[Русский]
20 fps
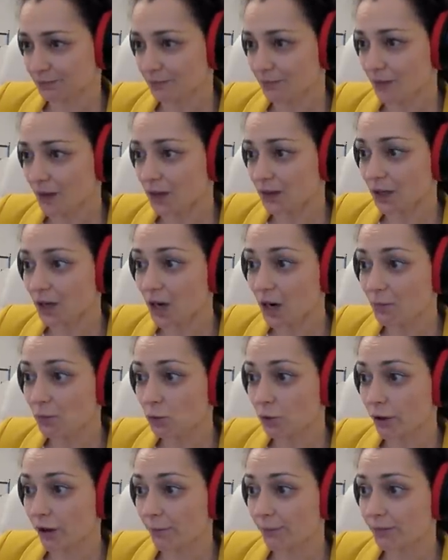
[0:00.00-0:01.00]
на
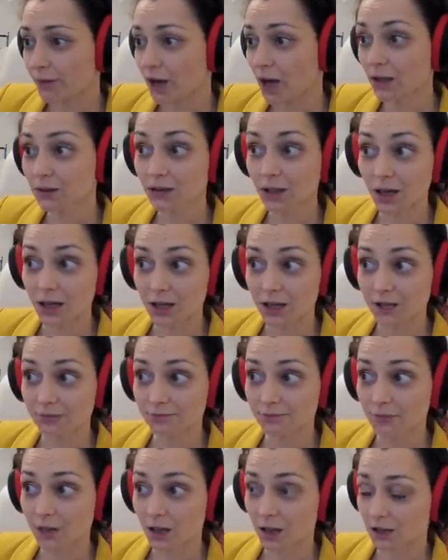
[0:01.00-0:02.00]
Накамуре. Однако,
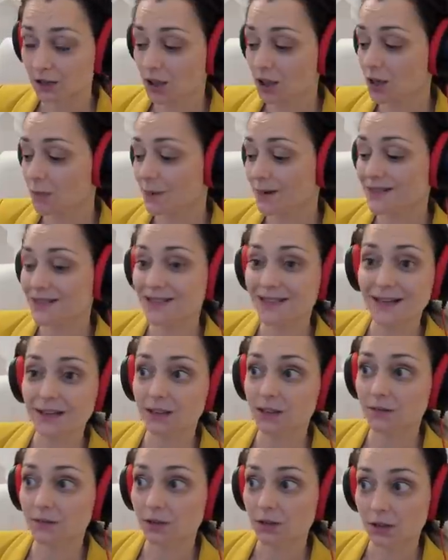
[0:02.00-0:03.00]
однако
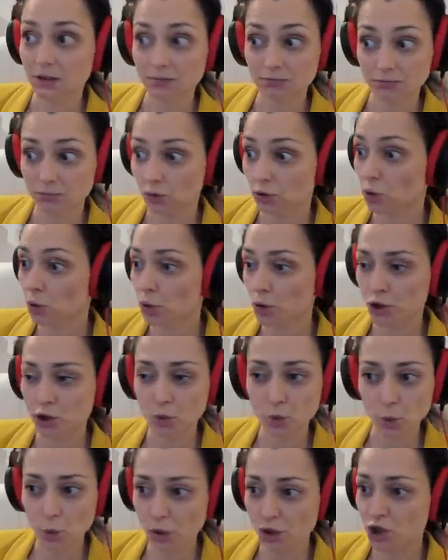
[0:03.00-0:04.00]
последовало, тоже
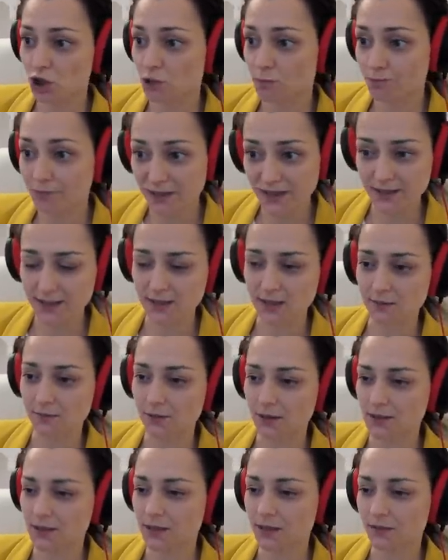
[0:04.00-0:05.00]
очень быстро
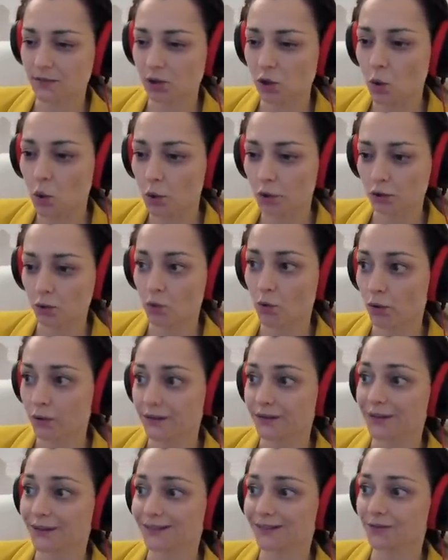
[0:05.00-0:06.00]
последовал ход
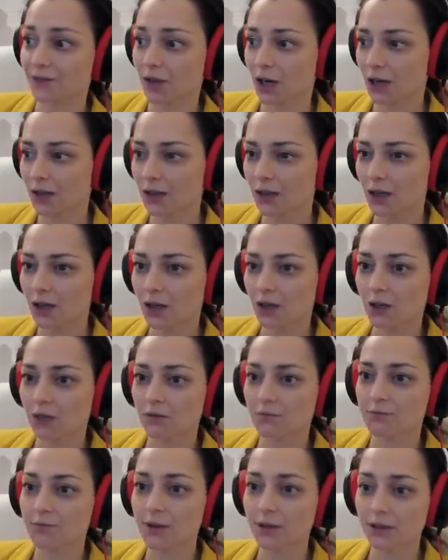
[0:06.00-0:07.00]
конь d2,
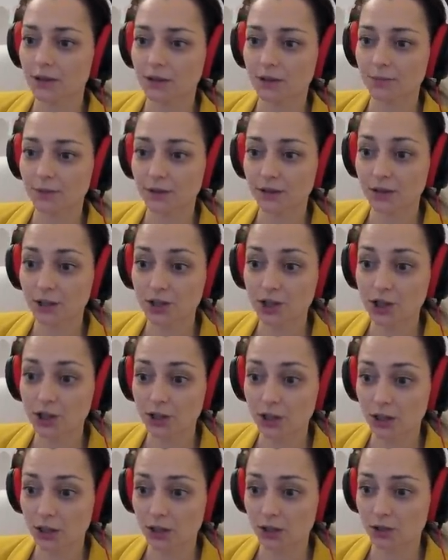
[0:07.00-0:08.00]
белые
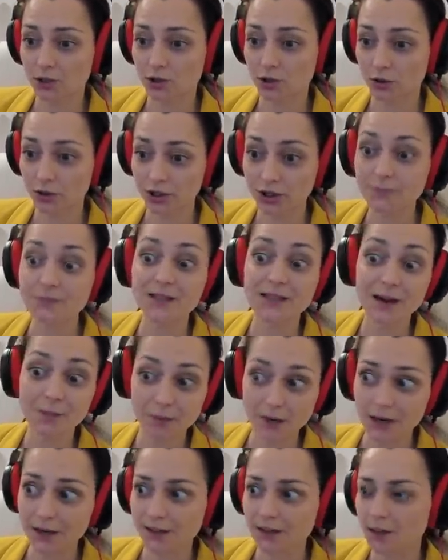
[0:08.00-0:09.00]
предложили черным
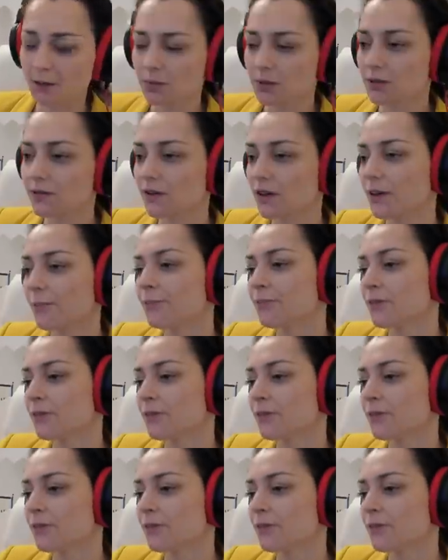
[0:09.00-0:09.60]
забрать на b2,